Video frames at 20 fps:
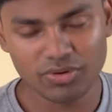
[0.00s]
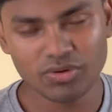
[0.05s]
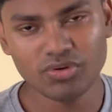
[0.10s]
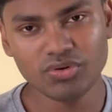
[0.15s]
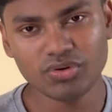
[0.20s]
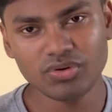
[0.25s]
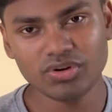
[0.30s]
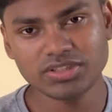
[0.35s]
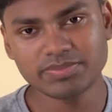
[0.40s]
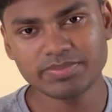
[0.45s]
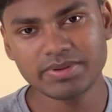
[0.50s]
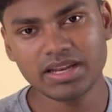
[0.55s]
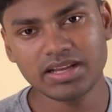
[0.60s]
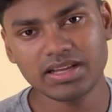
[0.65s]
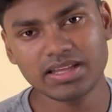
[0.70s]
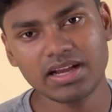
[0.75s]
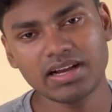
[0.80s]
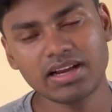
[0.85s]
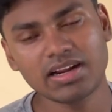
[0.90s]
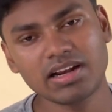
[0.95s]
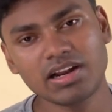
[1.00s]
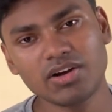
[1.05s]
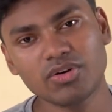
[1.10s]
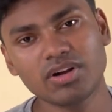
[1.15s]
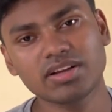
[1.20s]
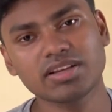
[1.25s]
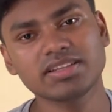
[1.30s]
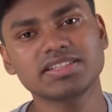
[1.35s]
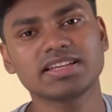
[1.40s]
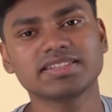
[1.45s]
लोगों को इसमें ना क्या करना
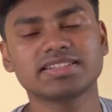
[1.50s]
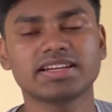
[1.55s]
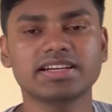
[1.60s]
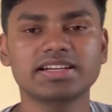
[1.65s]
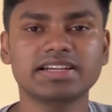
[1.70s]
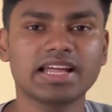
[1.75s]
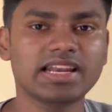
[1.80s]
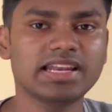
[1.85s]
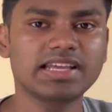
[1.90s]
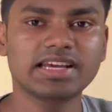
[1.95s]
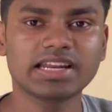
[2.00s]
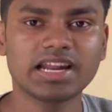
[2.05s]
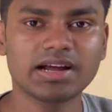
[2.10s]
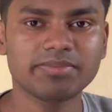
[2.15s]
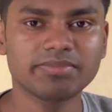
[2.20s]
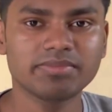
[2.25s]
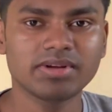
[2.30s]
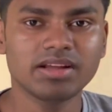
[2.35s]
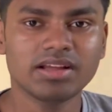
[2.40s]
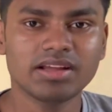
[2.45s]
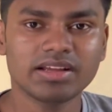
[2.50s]
होगा कि जैसे कि टेलीग्राम